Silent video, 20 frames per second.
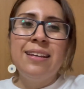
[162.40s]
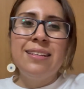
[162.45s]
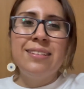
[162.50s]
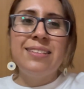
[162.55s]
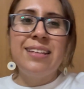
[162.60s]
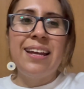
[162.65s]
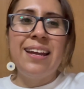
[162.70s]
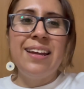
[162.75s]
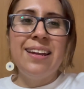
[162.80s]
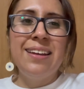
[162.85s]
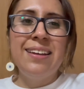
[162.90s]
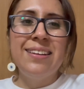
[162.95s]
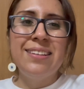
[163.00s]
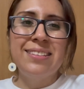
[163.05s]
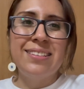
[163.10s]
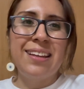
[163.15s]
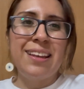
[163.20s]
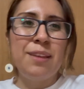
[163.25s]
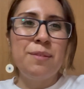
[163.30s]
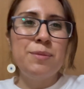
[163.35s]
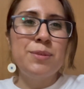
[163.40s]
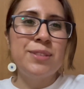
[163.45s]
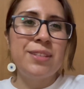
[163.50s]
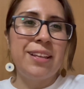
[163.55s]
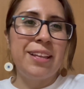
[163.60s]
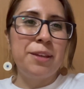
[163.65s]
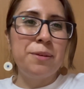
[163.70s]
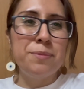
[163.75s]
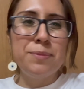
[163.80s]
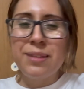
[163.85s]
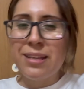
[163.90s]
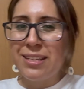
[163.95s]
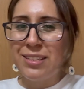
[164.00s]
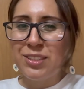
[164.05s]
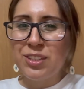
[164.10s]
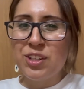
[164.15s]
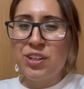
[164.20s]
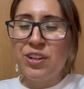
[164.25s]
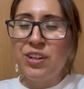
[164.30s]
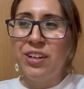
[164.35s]
Ya salimos del
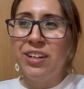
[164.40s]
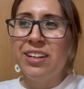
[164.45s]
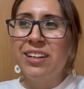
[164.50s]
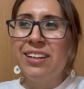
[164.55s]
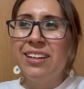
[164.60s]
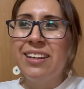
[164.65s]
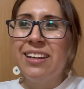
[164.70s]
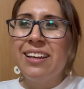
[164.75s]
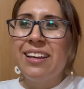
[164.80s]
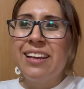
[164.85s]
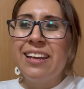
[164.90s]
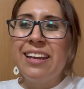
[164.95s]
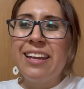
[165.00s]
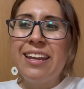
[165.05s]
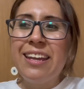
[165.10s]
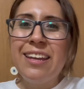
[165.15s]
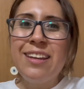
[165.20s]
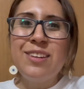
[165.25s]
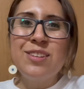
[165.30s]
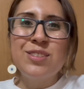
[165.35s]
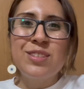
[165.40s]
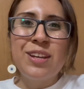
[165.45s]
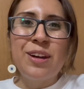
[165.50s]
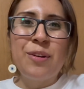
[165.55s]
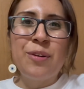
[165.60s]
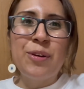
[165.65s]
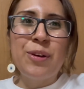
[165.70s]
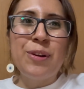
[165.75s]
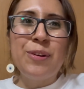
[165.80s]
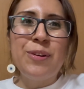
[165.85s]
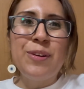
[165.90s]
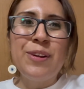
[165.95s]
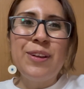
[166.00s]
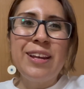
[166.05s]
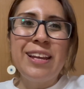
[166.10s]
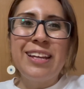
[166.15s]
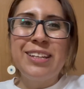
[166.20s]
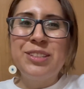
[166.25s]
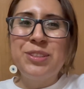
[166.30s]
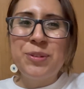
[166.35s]
gimnasio y nos agarró
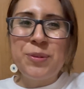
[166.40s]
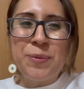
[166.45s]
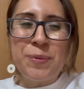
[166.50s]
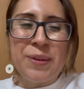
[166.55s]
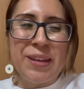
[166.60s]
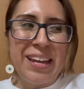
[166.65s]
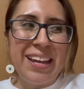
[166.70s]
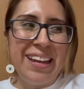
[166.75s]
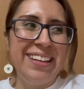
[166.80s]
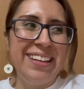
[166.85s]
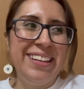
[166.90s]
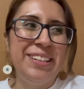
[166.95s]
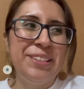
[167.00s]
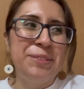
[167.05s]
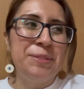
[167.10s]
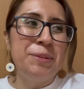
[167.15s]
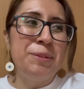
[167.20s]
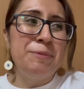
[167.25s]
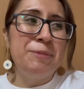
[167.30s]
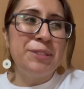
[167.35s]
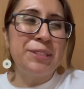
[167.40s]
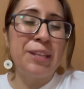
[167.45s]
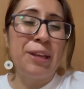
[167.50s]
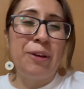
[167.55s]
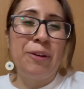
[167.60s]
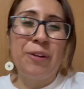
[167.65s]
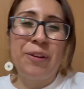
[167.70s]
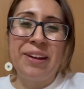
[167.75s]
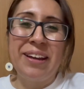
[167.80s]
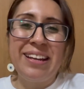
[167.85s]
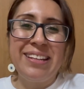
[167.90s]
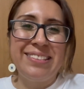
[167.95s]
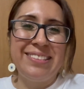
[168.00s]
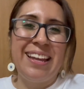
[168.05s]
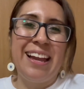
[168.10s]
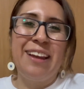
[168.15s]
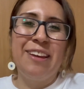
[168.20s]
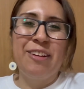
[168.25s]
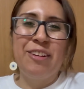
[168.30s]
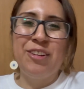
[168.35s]
la lluvia y tuvimos que correr
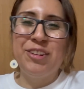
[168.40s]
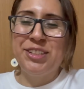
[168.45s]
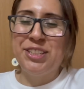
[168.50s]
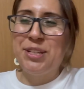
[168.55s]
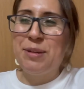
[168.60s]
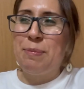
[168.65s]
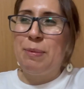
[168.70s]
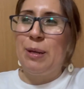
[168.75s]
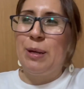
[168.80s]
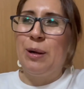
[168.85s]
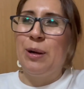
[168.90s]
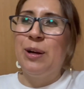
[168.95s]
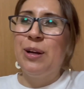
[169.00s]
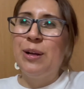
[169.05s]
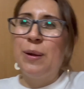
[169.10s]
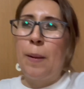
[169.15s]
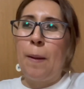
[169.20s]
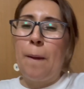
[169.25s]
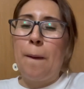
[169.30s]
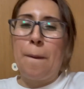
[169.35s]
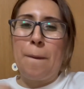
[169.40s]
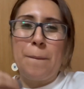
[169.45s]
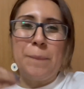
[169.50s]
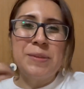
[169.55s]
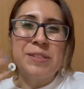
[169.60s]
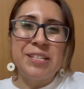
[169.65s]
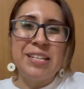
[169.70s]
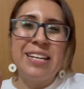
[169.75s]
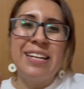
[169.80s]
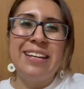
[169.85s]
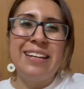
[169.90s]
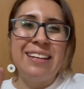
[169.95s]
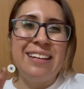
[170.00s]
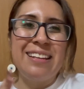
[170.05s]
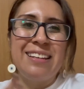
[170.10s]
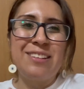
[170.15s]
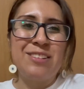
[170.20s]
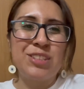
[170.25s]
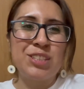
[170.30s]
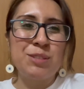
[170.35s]
hacia el coche, pero
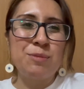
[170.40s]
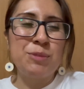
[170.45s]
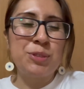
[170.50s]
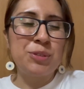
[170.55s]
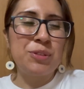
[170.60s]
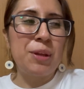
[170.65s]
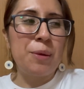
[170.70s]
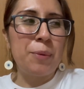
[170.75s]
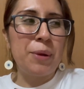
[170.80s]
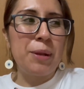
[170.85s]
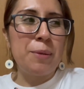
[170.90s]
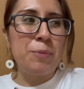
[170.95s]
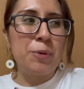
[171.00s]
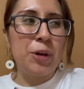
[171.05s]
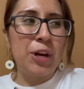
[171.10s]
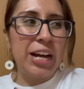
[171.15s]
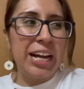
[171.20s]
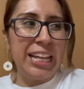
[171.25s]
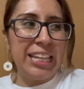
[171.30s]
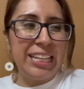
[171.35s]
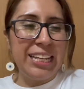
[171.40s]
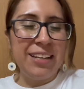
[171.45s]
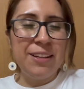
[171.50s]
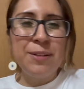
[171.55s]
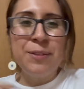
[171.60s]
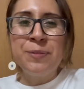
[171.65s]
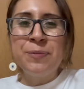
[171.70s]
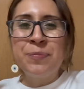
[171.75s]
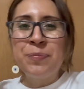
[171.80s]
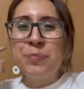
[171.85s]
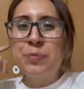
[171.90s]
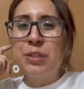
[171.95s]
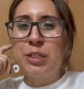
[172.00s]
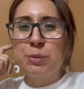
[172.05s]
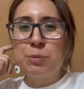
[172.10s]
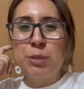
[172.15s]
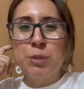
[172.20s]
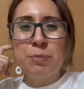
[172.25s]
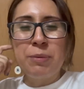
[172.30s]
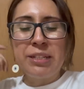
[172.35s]
sí nos dimos una buena mojada.
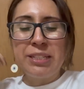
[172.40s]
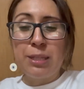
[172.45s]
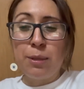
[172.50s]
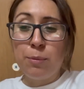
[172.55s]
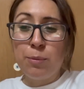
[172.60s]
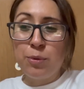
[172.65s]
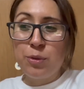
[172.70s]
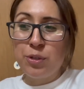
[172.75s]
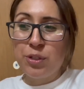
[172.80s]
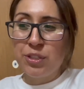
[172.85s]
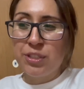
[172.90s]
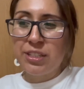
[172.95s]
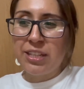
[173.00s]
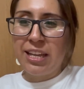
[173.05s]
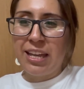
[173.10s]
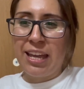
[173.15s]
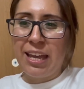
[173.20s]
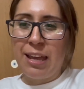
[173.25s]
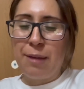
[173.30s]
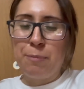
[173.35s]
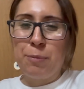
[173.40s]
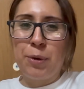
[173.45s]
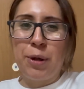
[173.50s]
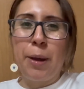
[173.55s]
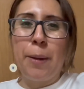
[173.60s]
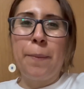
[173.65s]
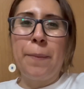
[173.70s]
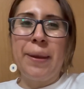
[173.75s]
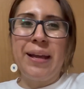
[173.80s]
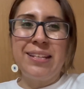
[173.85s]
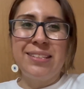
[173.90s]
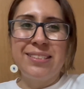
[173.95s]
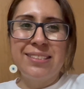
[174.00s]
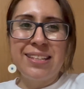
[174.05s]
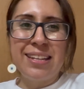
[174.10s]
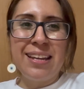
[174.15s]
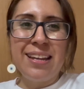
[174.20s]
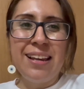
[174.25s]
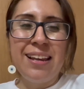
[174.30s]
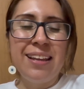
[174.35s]
Después pasamos eh, por el
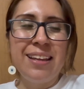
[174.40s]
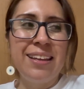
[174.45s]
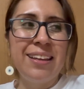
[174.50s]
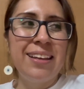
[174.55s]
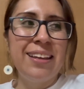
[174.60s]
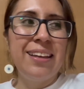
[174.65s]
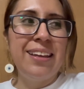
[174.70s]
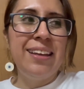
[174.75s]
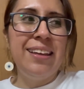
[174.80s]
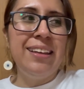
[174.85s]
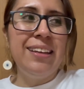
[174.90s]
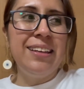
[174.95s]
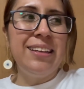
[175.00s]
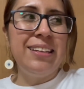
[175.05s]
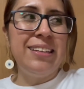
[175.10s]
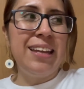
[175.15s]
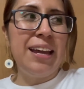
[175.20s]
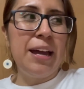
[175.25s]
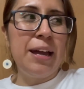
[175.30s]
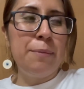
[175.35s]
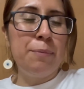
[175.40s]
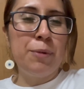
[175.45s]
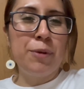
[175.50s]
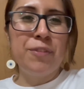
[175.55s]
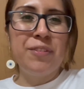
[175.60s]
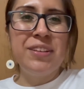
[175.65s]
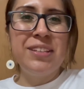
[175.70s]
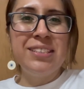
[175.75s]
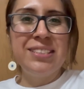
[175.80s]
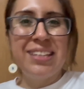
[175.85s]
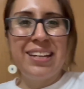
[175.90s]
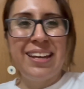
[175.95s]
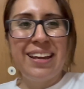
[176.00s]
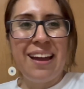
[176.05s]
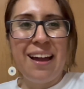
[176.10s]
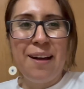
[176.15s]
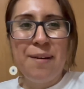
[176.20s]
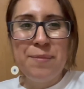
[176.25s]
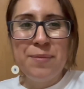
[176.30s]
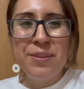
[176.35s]
pastel y ya por fin
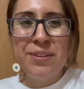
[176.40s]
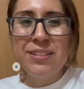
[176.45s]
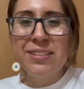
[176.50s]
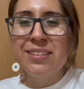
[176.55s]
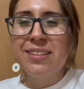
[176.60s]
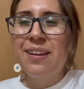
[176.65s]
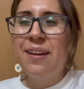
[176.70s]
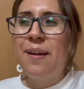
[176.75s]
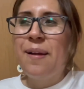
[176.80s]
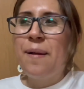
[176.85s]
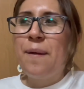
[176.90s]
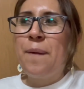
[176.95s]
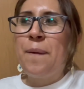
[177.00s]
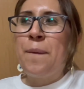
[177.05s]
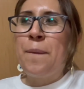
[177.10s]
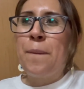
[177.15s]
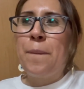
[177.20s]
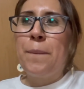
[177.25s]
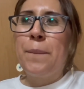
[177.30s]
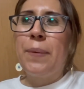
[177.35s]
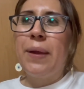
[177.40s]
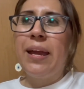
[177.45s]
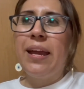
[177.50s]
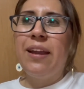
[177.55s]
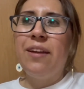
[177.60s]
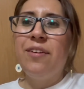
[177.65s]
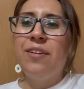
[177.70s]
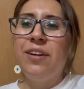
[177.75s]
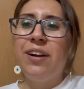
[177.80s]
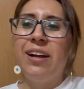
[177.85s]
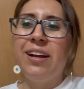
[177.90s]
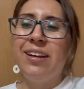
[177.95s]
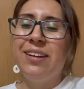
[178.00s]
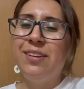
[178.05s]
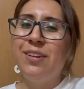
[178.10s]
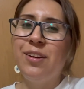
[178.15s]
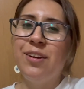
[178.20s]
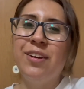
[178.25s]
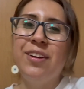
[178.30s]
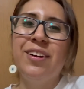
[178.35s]
llegamos, pero
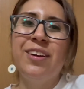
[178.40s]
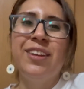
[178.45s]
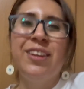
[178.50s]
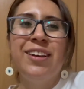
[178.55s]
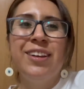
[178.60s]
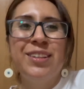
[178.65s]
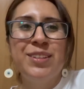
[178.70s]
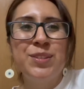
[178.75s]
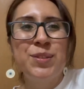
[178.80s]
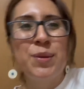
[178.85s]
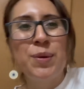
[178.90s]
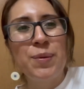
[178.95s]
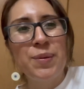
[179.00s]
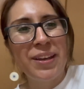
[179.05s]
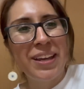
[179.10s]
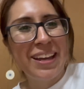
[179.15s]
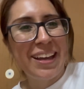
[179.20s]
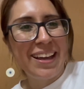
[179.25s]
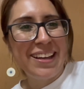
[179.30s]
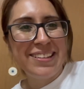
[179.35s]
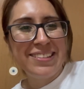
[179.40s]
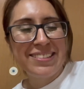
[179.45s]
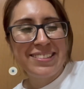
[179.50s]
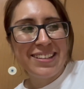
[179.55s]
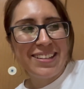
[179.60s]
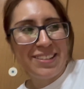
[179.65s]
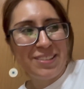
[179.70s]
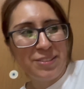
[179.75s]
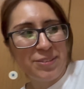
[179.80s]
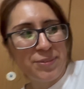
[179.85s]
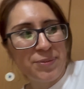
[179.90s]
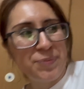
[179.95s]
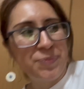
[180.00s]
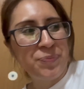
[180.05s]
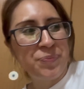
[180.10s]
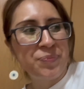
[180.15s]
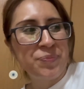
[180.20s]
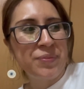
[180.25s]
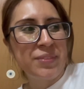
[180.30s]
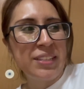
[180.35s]
ay no, estuve bien cansado.
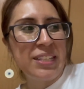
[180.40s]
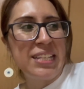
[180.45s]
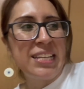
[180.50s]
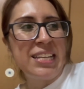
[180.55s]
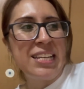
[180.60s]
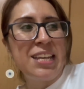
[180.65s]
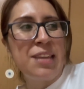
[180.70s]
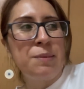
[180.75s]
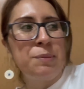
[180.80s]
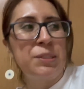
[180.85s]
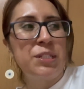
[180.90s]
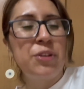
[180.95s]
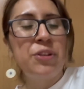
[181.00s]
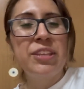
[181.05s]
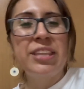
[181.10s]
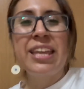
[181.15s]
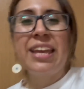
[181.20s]
Y pues ahorita